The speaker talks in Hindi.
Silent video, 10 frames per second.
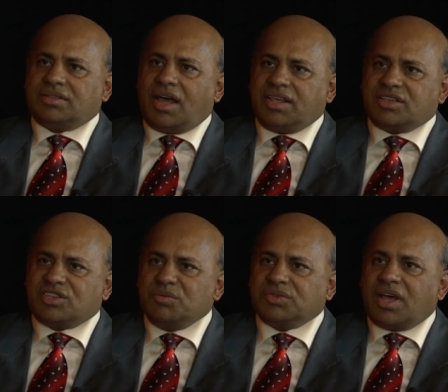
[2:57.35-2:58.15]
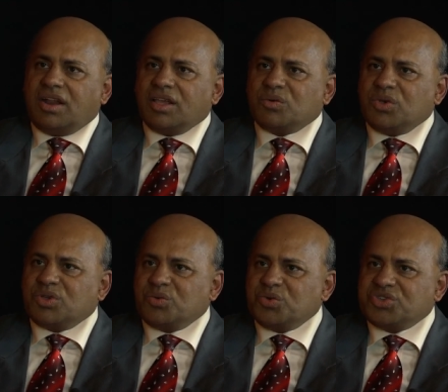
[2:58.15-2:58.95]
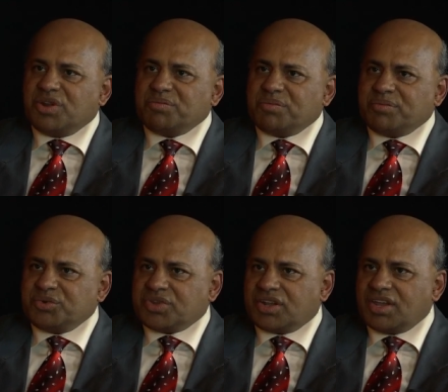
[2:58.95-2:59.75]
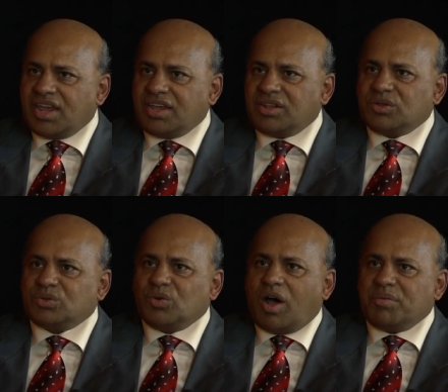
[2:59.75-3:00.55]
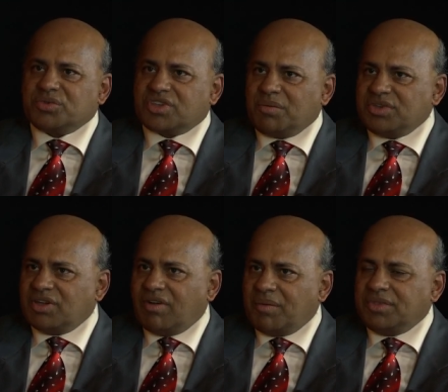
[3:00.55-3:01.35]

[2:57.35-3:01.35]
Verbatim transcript: तारीख से मुतल कोई क्वेश्चन पूछा जाए तो आप उसका भी जवाब